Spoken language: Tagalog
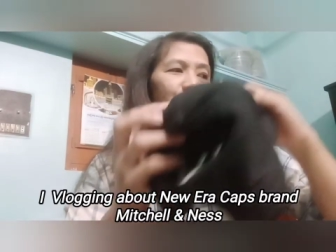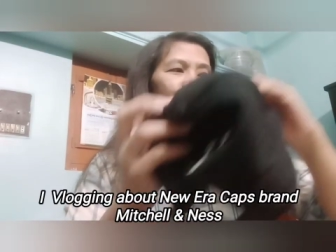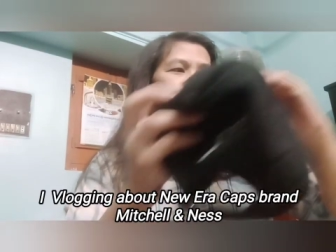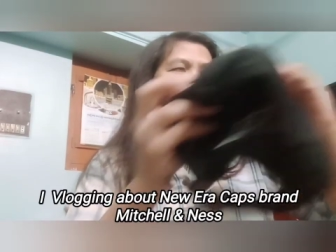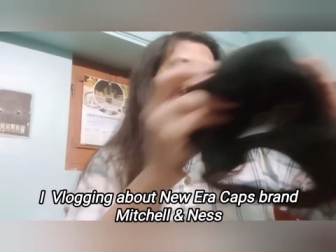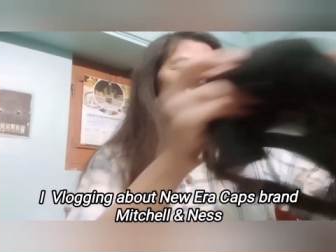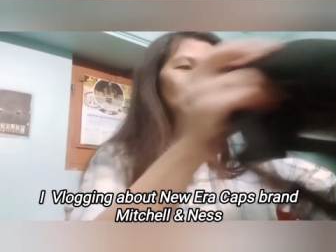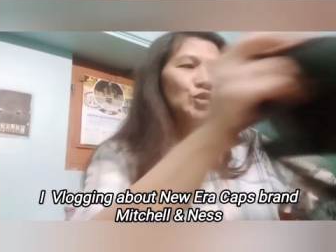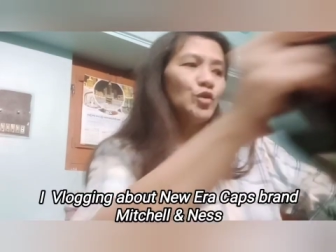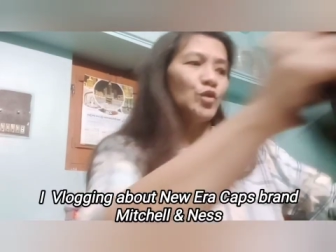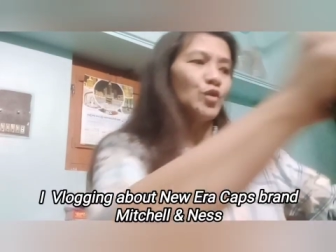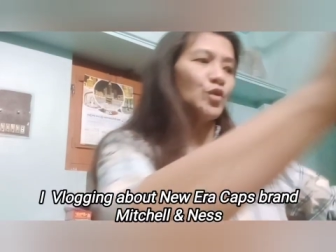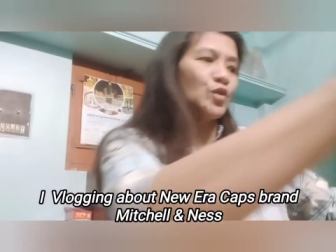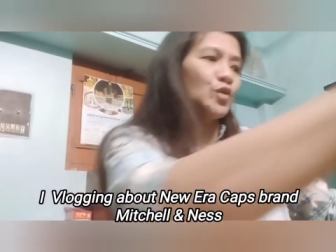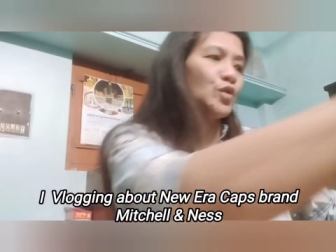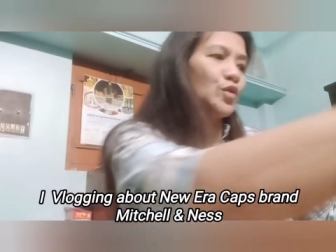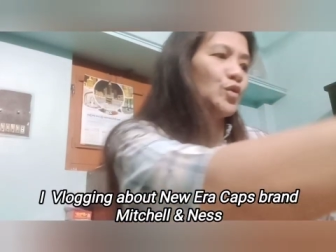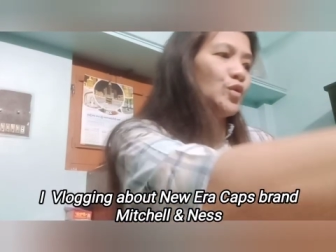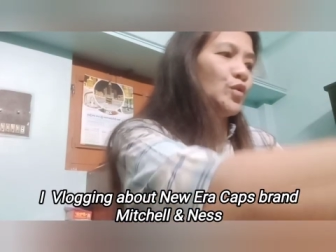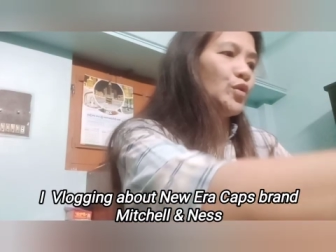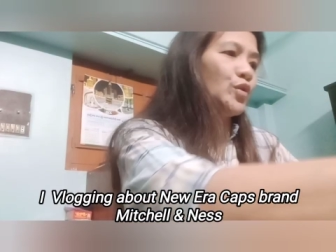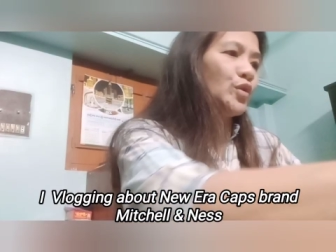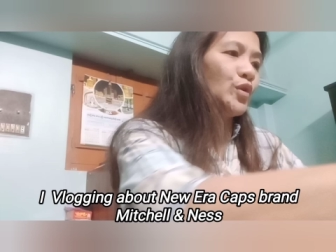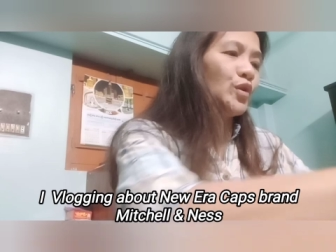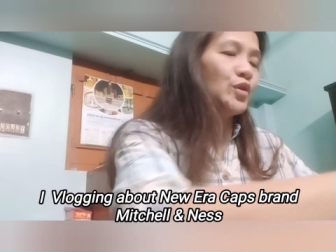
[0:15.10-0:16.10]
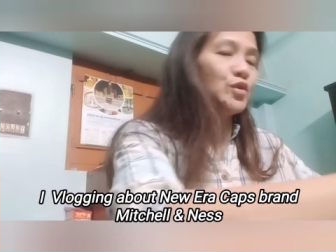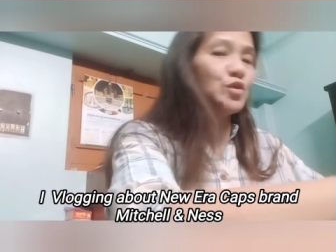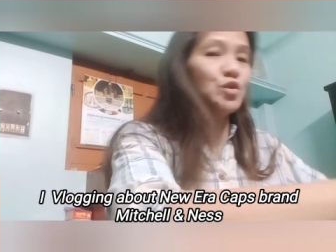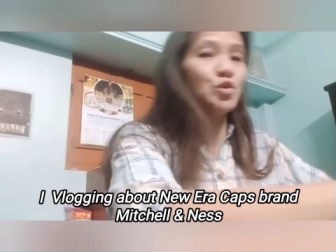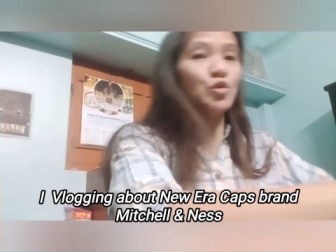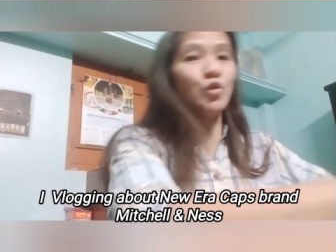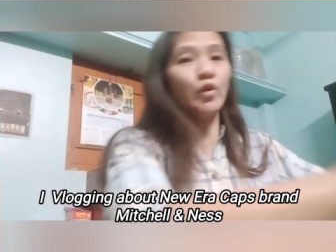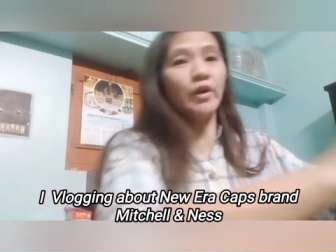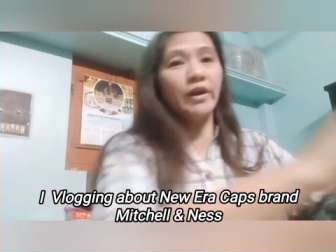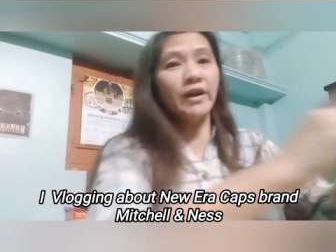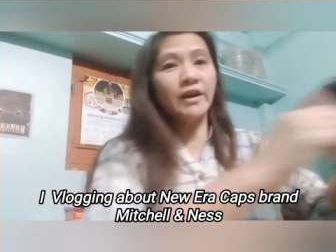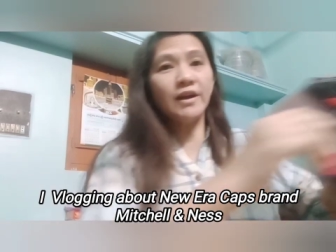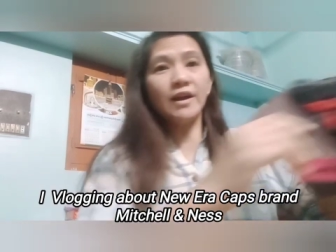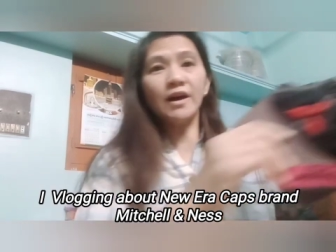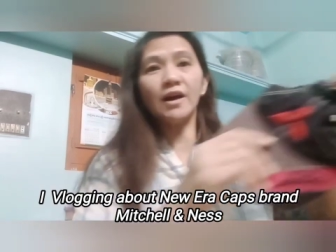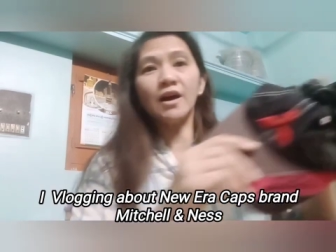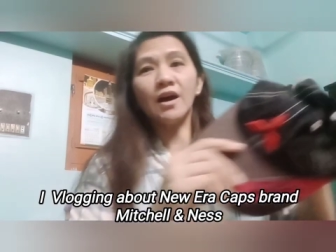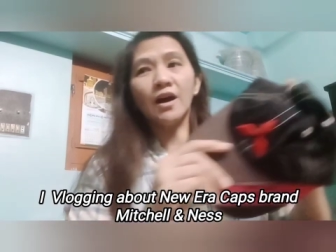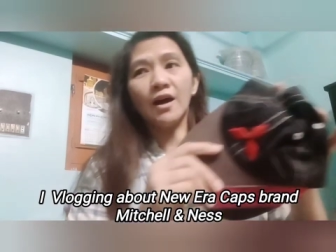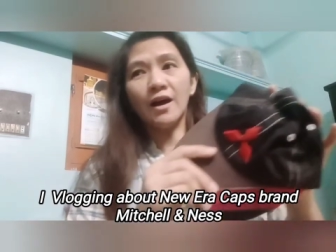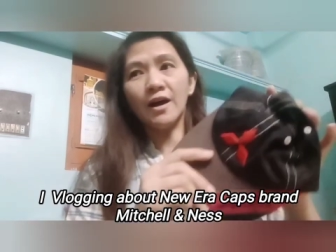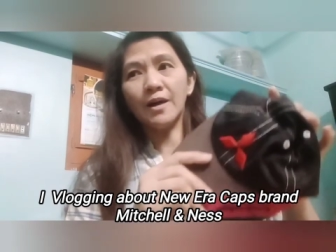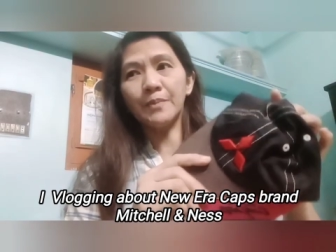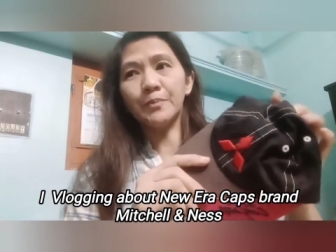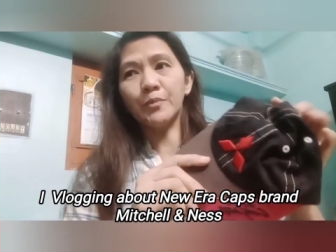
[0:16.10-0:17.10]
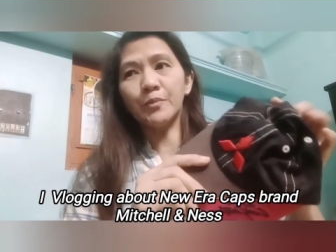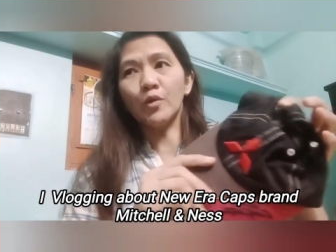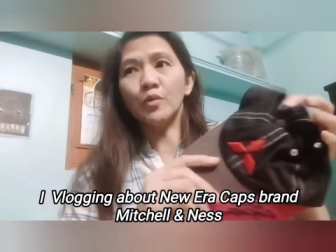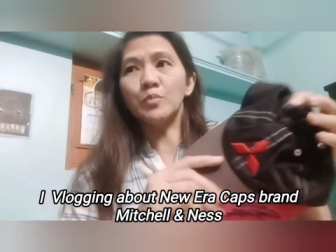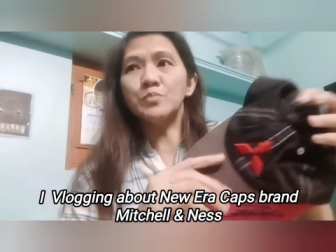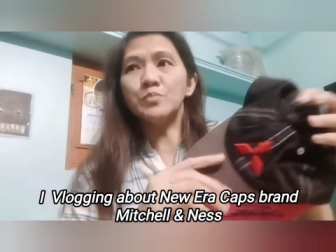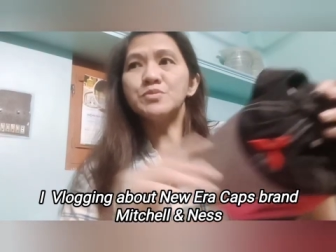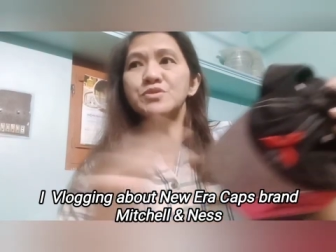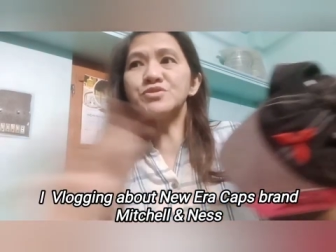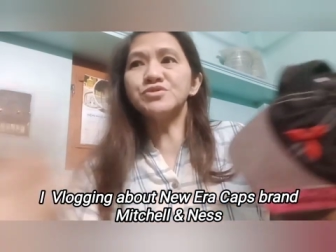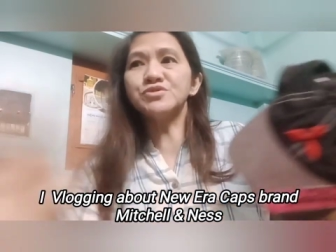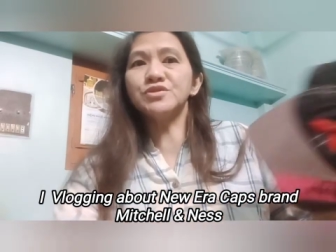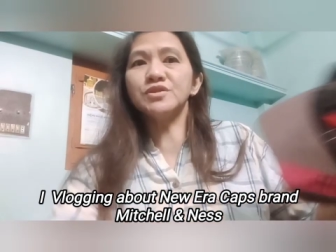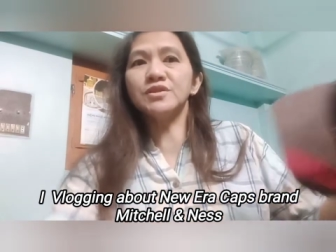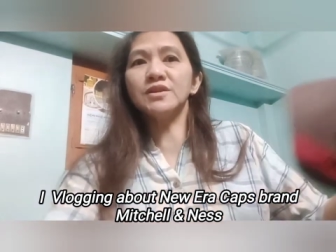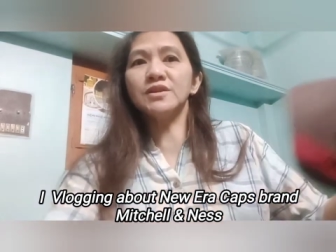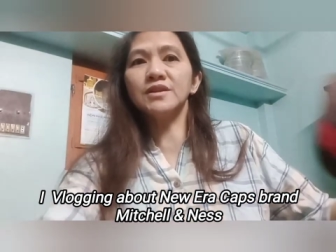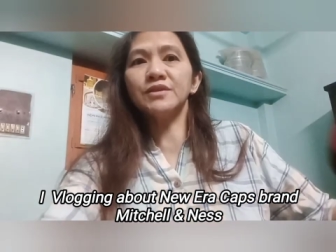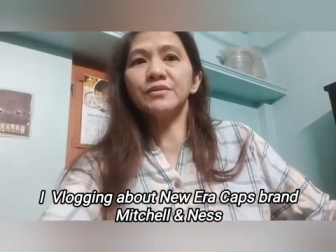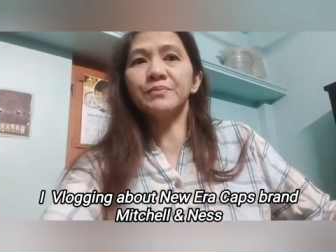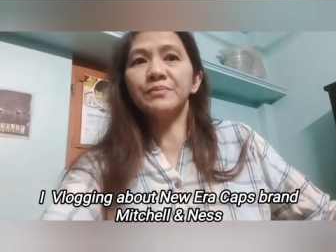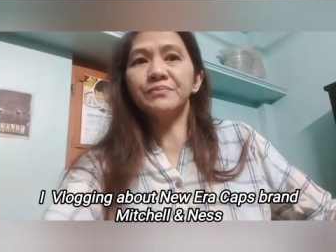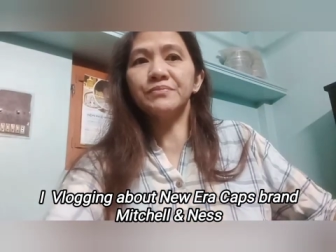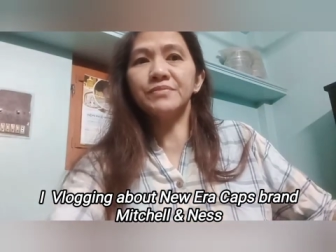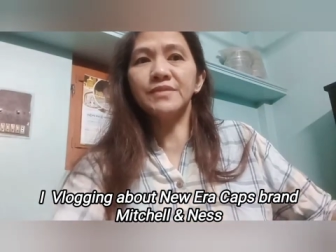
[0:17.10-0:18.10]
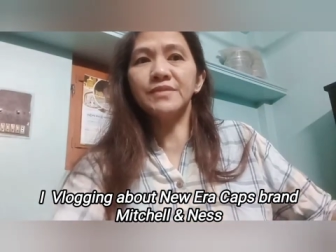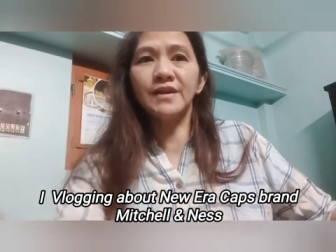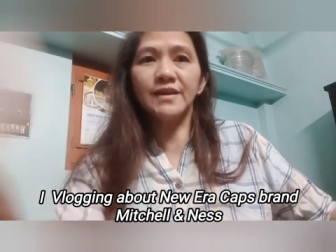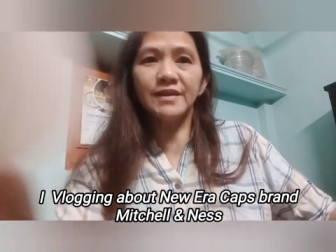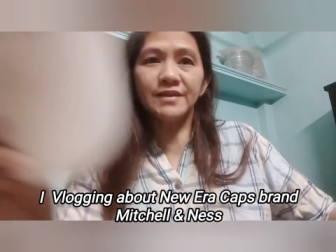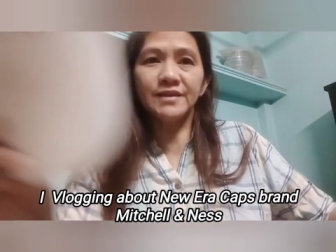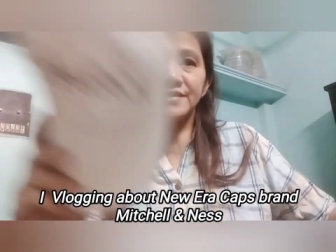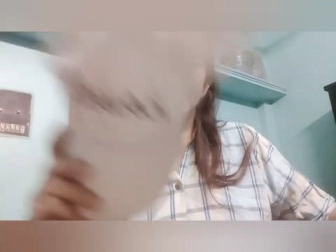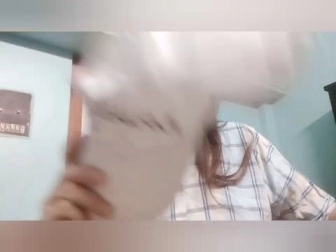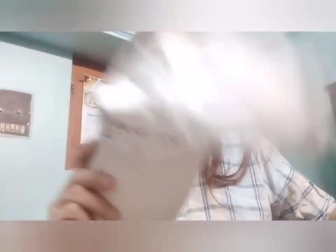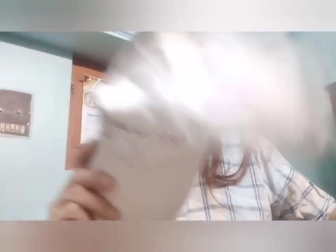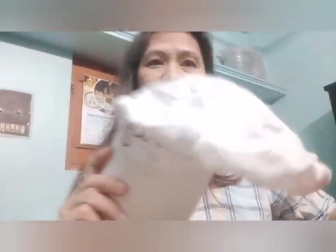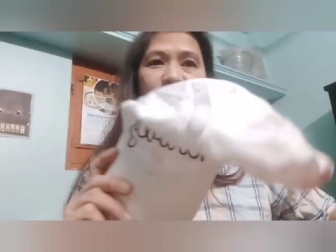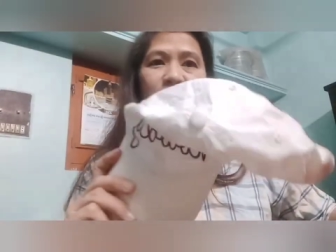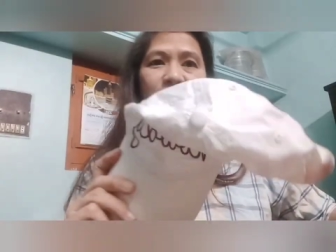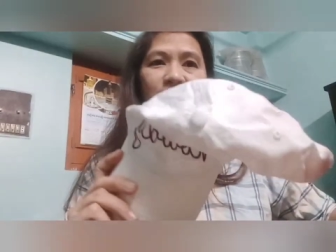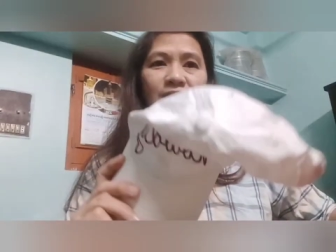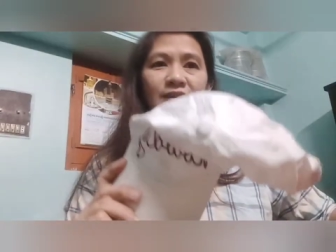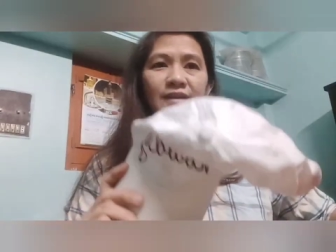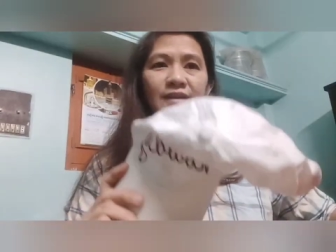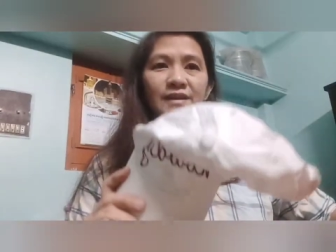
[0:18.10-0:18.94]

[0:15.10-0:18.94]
Your New Era Cup o Mitchell Ness.